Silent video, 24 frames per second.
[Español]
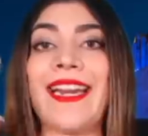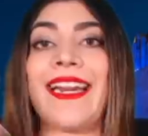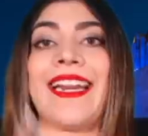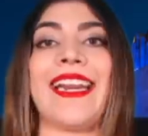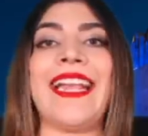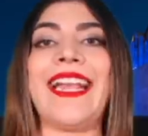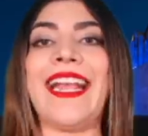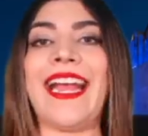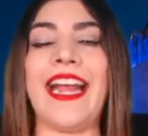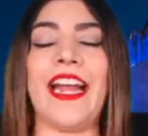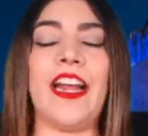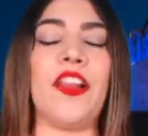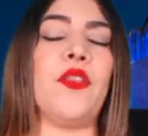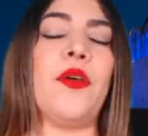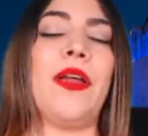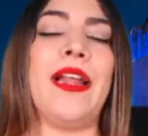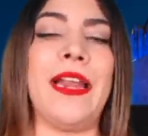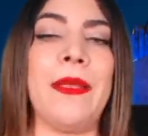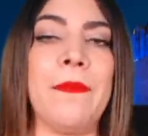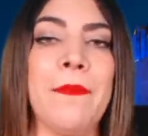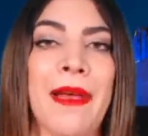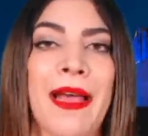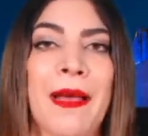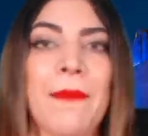Ricardo
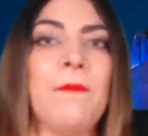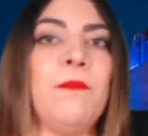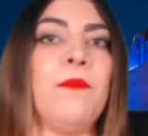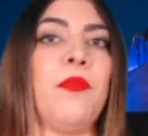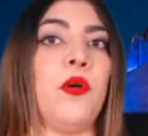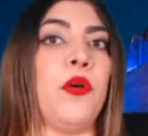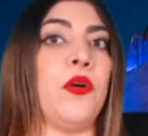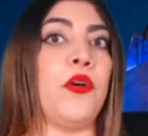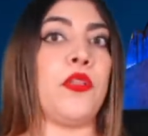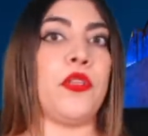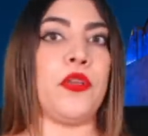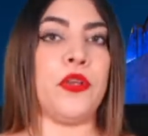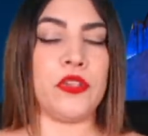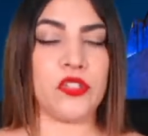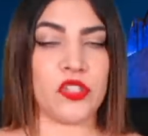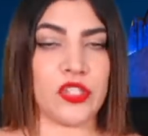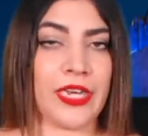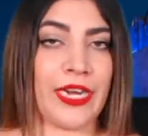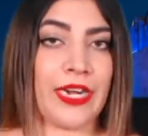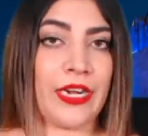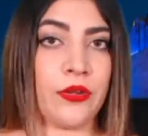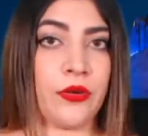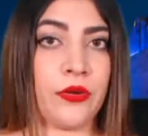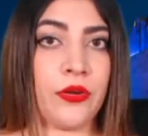Alemán, por
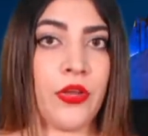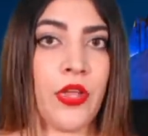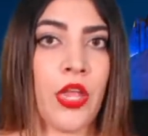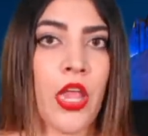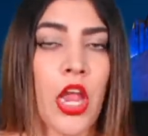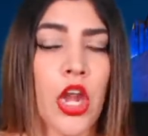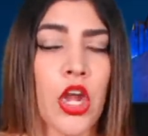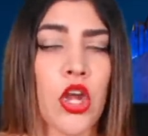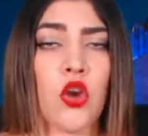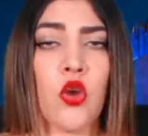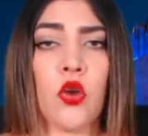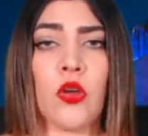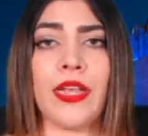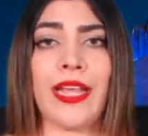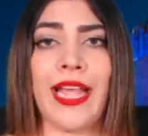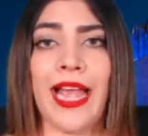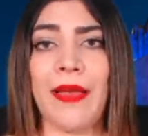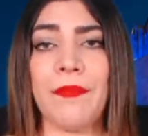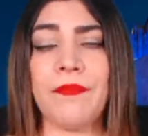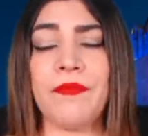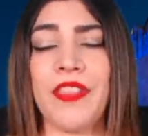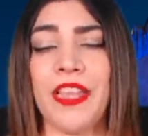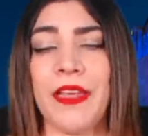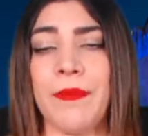diosero, lo
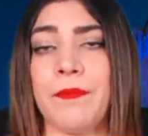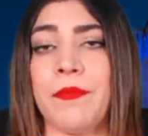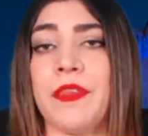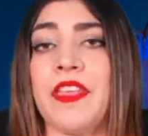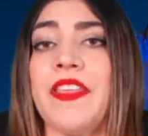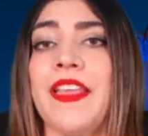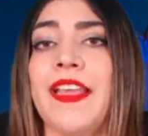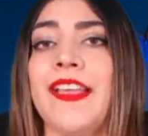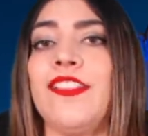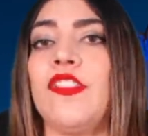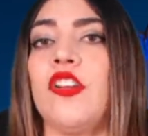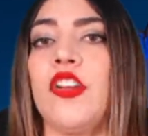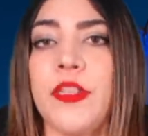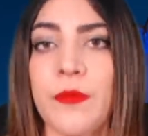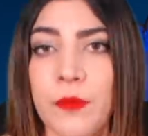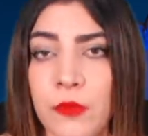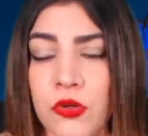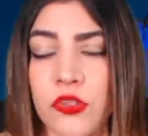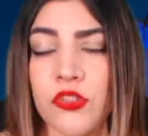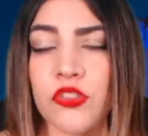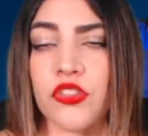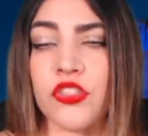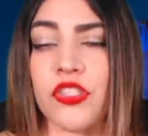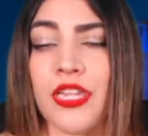captan pidiendo
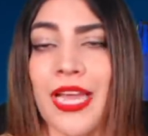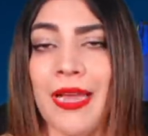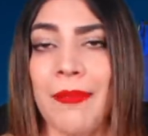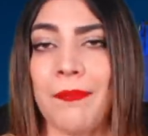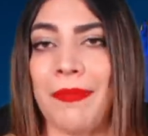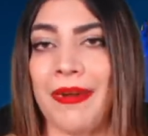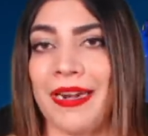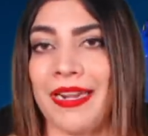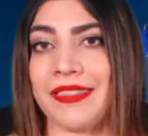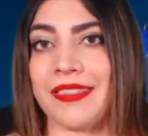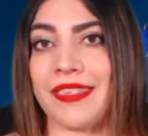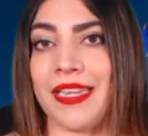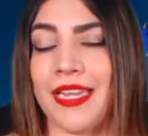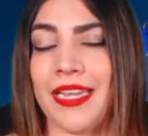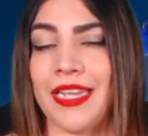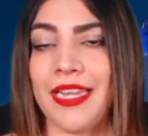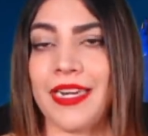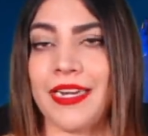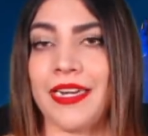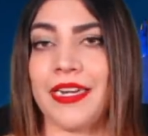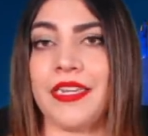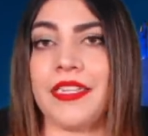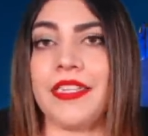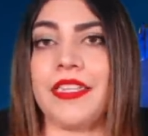limosna para
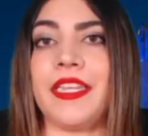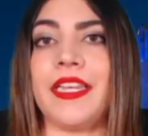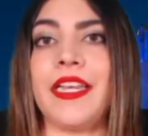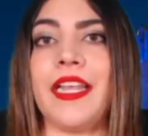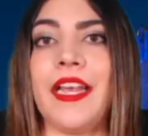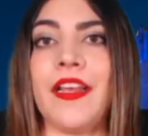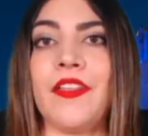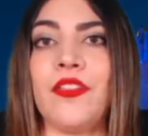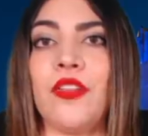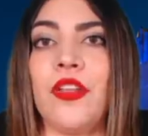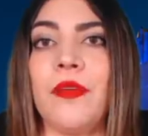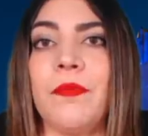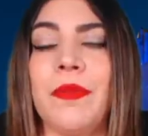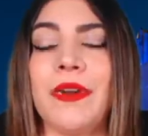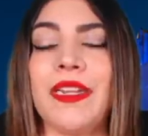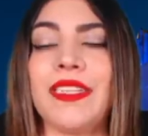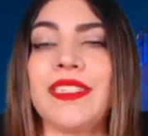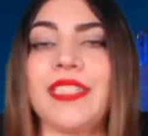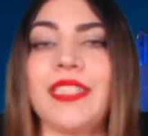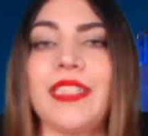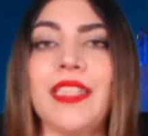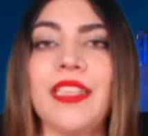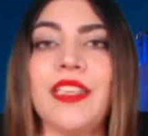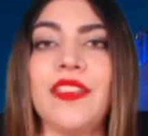seguir criticando al
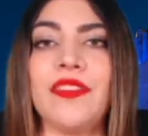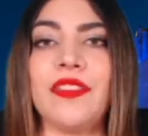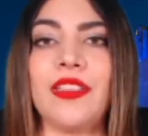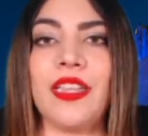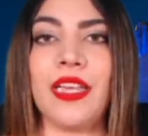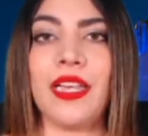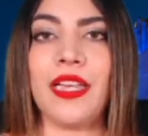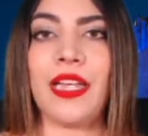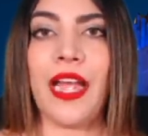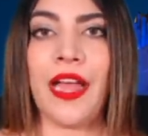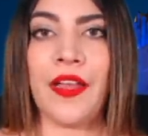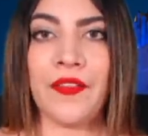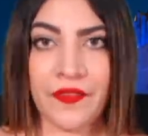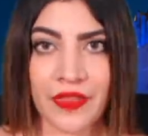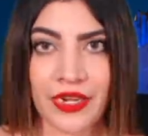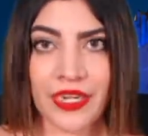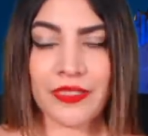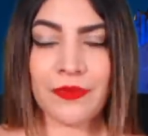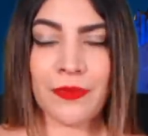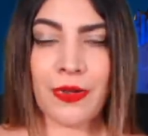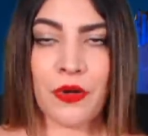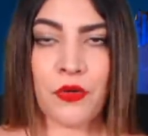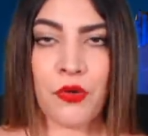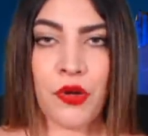presidente Andrés
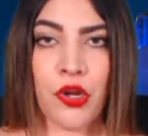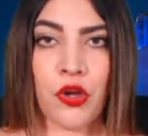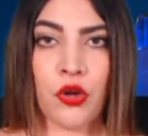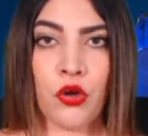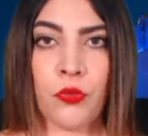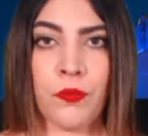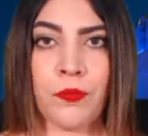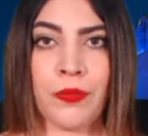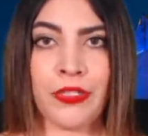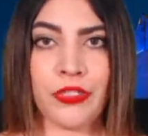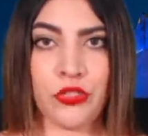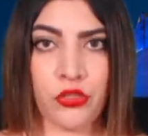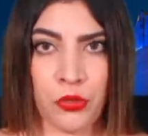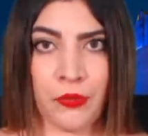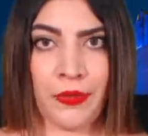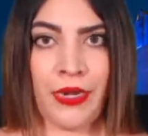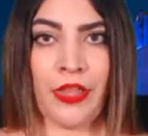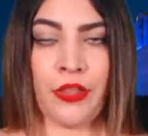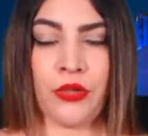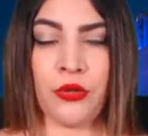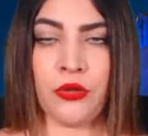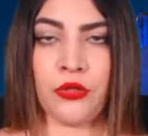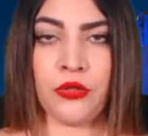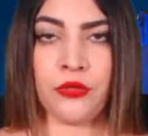Manuel López Obrador.